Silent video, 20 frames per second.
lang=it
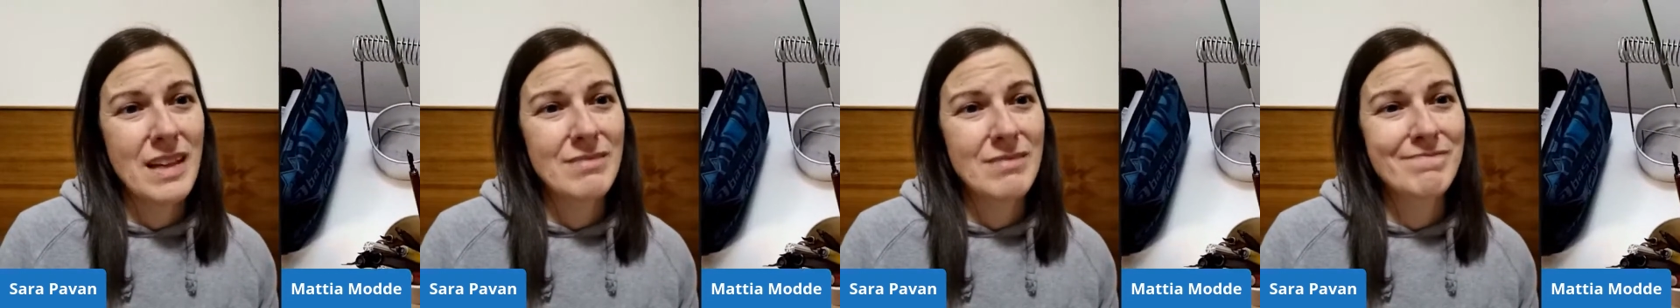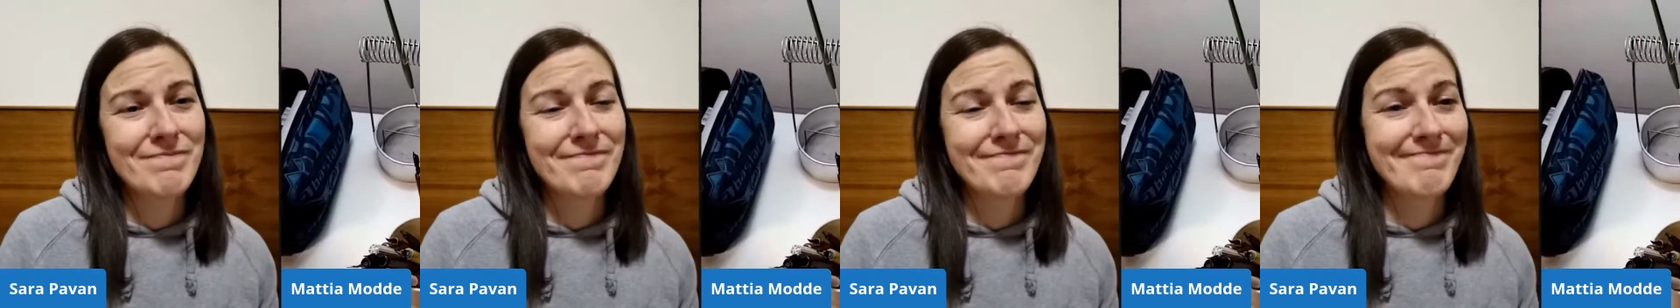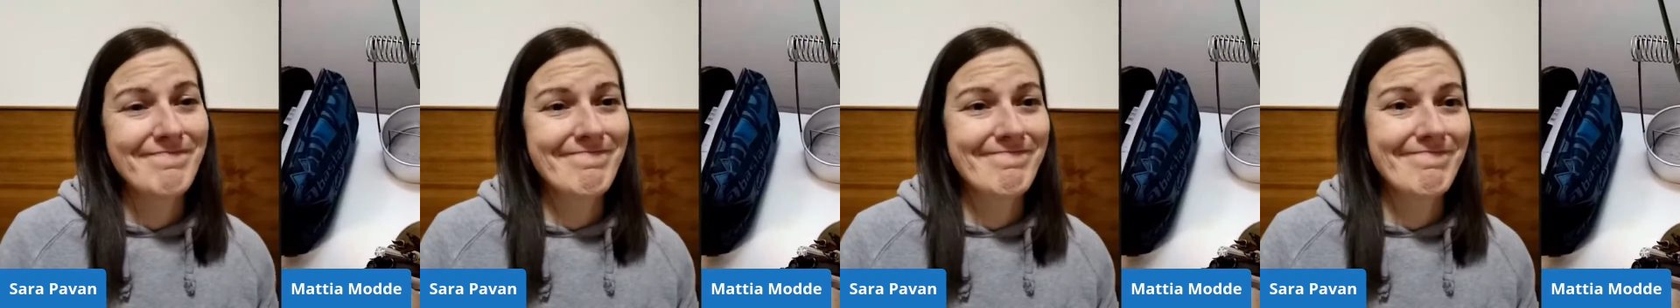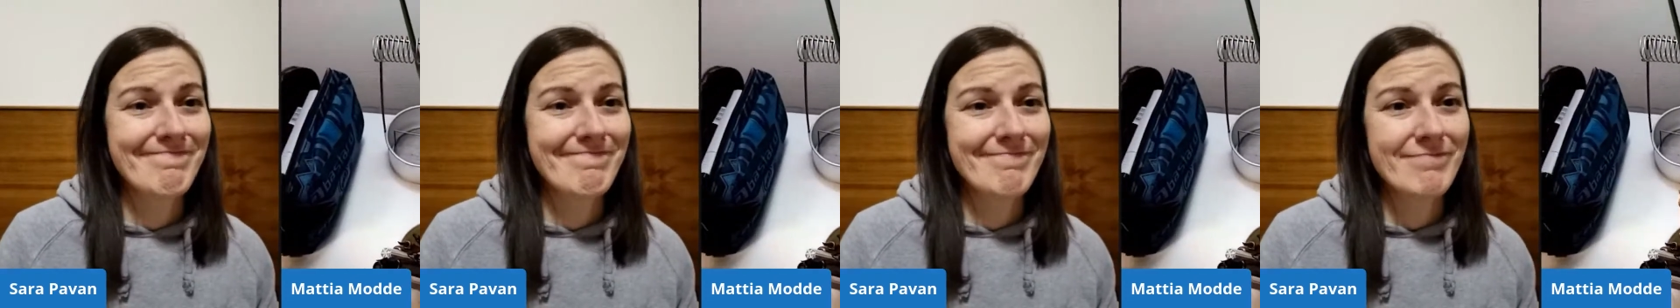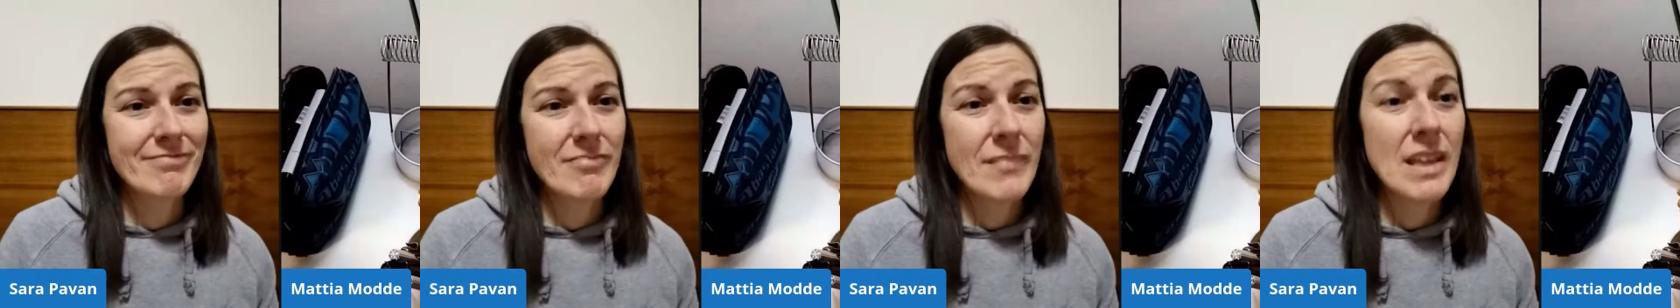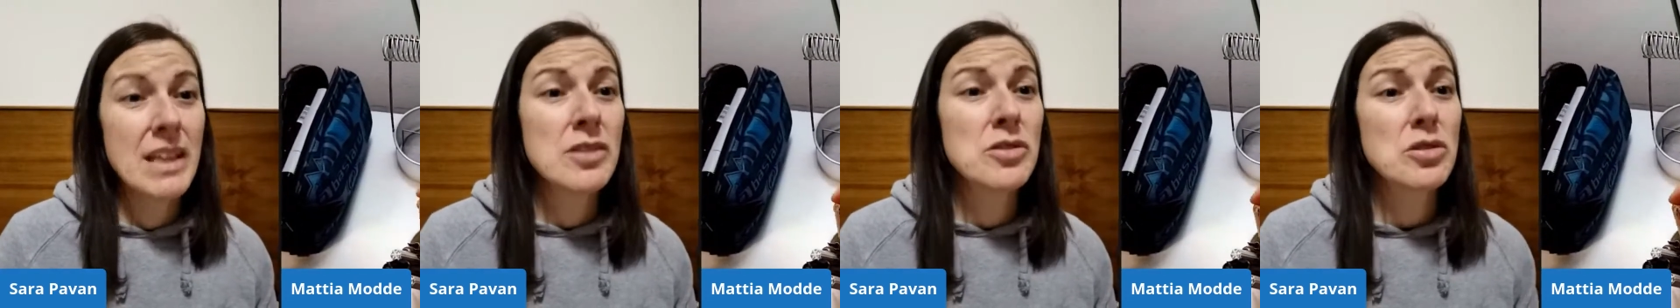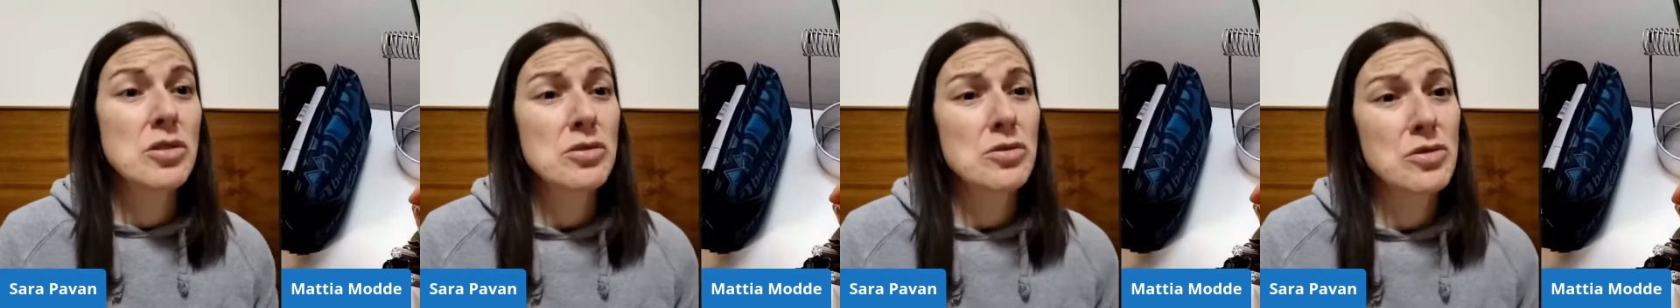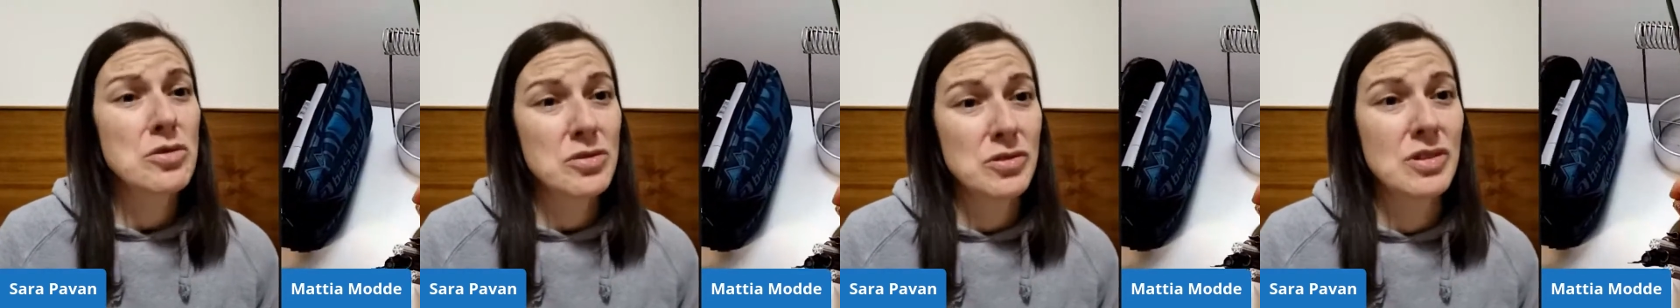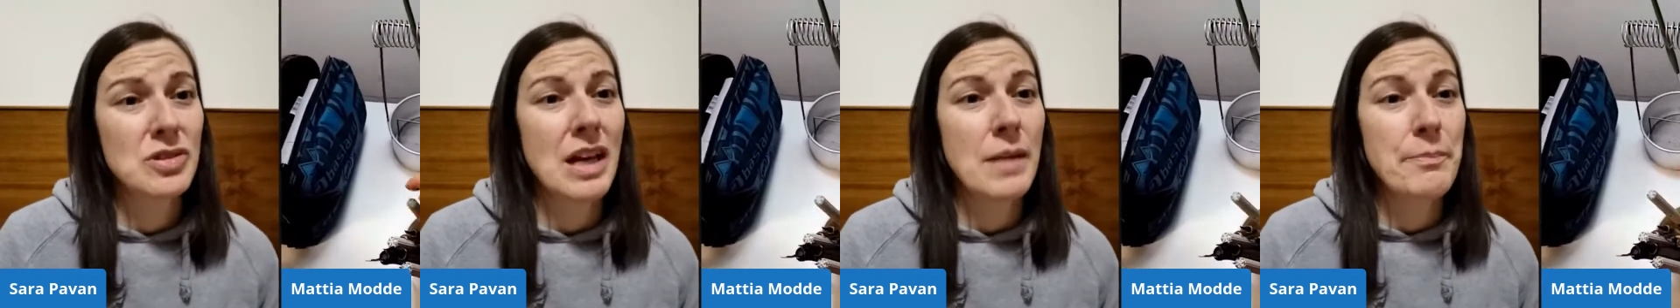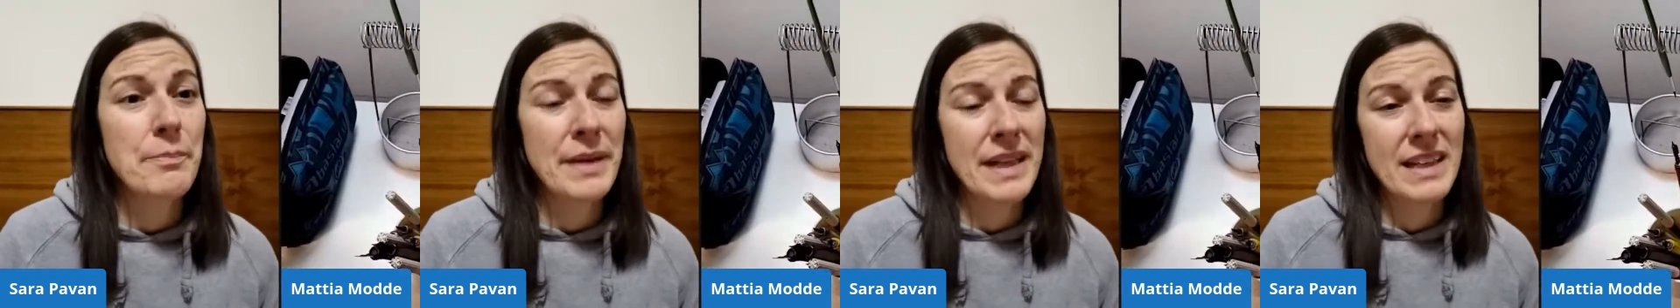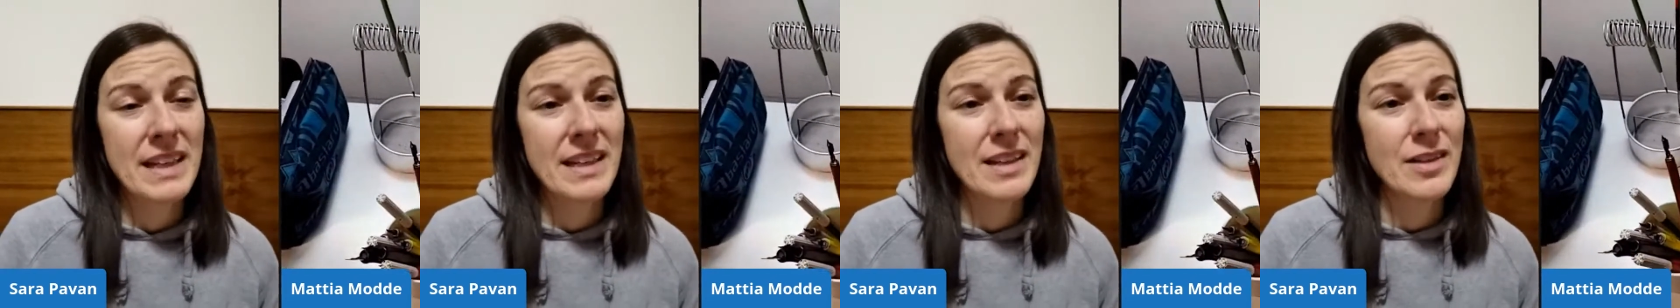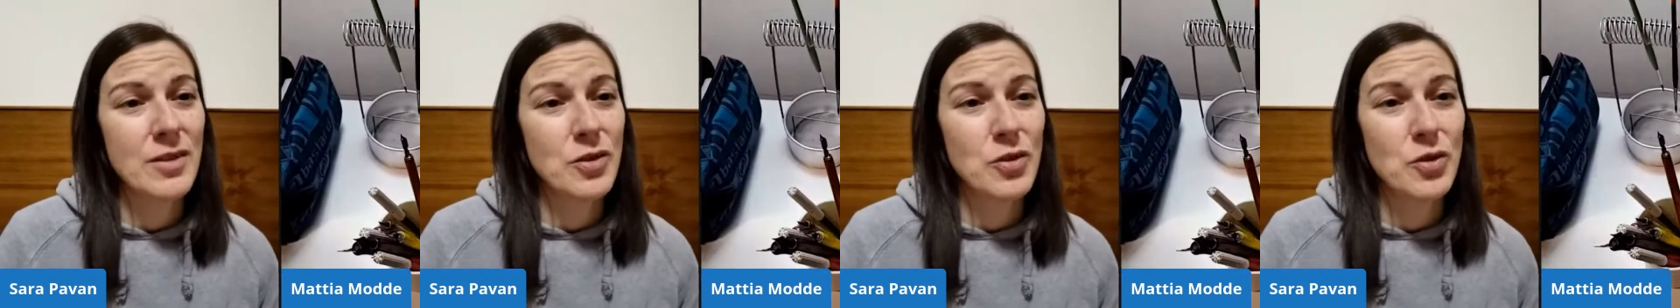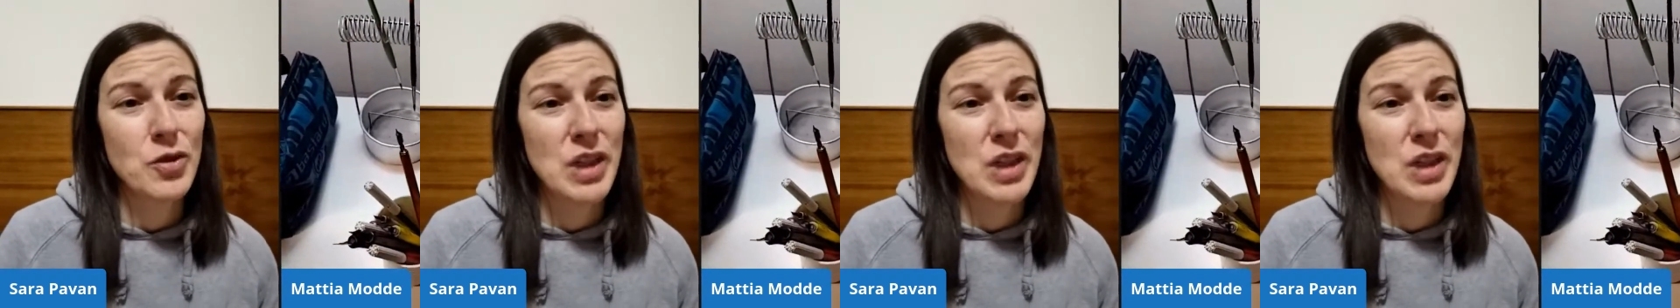mh, mm, introdotta al pennino